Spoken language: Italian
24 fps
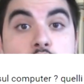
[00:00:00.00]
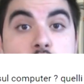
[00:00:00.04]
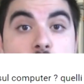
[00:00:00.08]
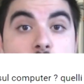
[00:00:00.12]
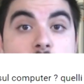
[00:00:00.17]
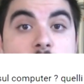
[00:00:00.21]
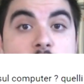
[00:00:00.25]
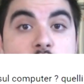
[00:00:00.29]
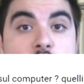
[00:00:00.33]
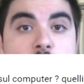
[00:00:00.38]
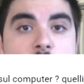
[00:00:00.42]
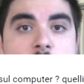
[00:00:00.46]

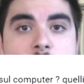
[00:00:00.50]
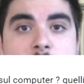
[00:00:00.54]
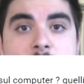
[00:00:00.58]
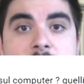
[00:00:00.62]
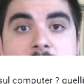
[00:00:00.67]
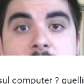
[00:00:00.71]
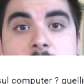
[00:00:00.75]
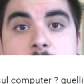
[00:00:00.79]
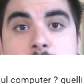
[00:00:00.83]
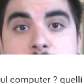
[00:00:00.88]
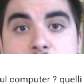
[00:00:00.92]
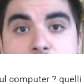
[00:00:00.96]
solo a giochi
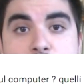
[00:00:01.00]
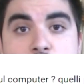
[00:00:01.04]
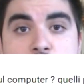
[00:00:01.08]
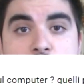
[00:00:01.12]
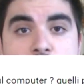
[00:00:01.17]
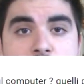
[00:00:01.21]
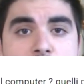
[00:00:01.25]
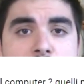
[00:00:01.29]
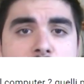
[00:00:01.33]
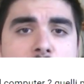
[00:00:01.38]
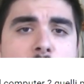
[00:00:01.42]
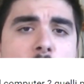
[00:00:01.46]
per il
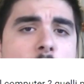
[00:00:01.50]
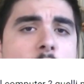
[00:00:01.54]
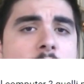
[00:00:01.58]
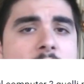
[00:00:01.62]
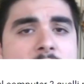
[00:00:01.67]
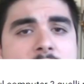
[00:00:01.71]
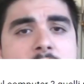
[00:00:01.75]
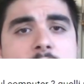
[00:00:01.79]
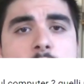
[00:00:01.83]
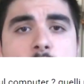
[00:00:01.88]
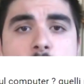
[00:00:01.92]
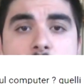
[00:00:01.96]
PC o
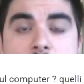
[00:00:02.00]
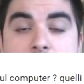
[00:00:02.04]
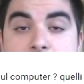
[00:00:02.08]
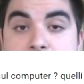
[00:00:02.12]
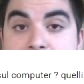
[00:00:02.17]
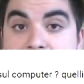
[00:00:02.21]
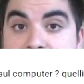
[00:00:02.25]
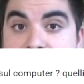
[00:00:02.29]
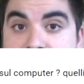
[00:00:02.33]
anche a quelli per